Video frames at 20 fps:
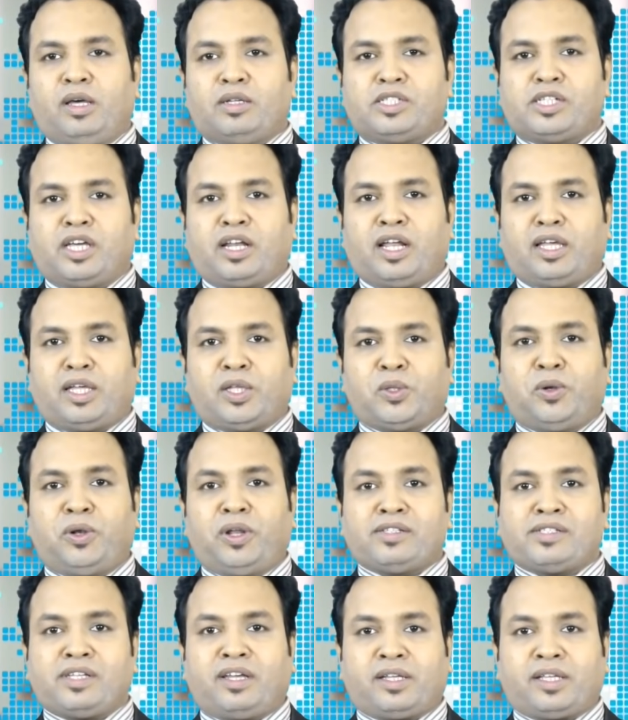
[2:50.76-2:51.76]
যারা ঈদুল
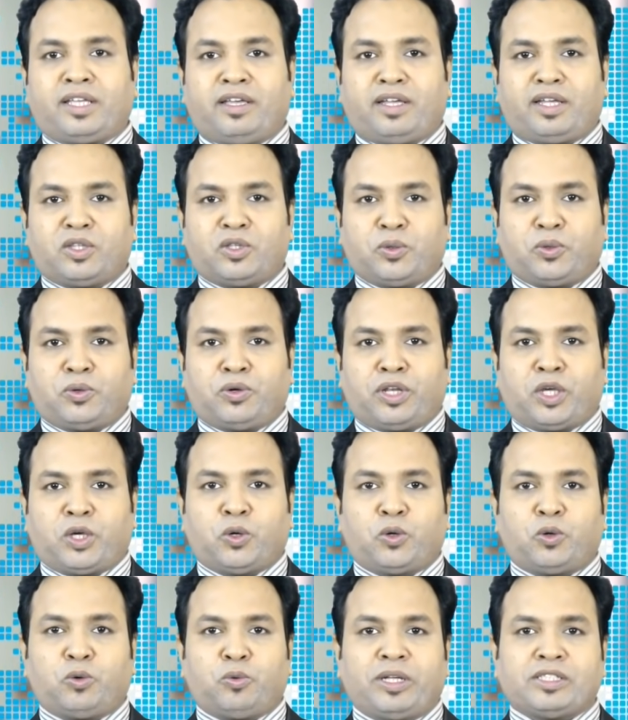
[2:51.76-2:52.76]
আজহাকে কেন্দ্র করে
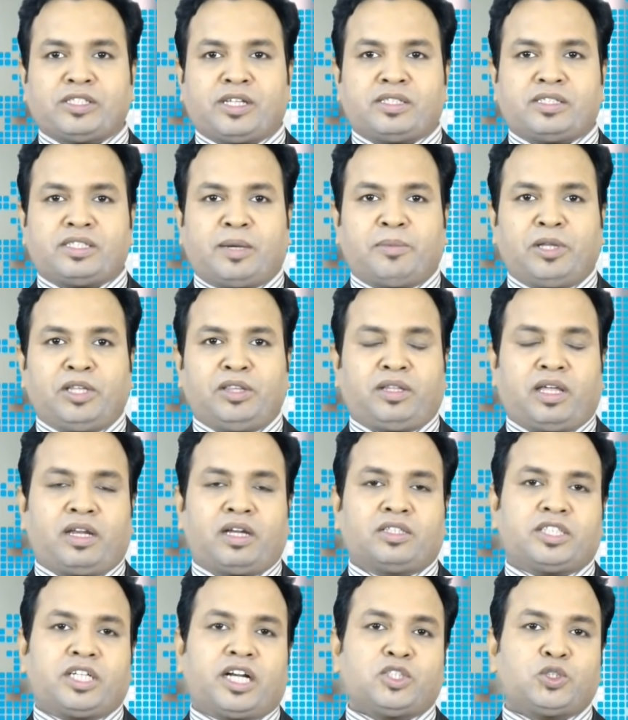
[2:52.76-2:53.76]
গরু বাজারে যাবেন
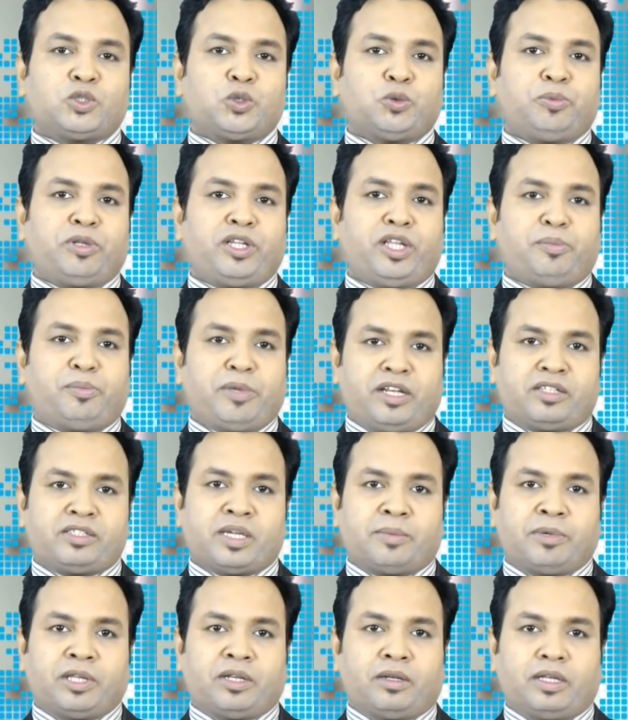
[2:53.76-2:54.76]
তারা স্বাস্থ্যবিধি মেনে
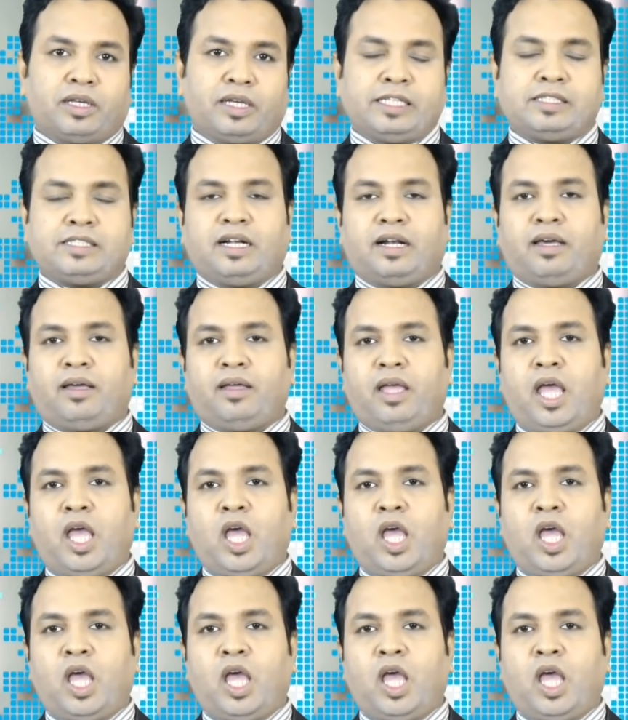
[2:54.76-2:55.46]
যাবেন এছাড়া